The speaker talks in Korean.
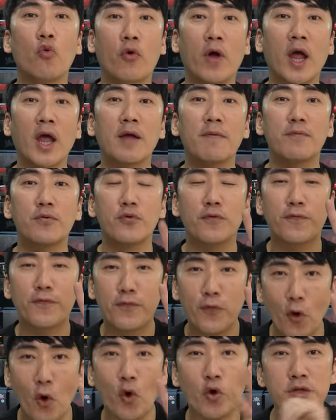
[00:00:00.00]
웨이브
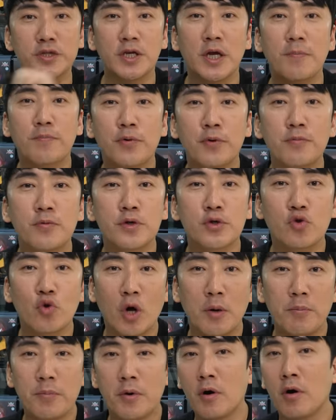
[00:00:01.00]
4 제품을
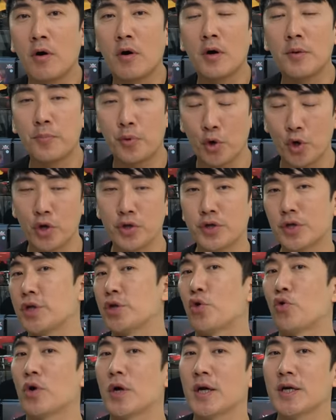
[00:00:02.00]
또 한번
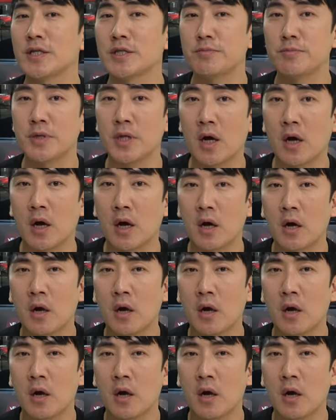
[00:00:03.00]
보여드리도록 하겠습니다.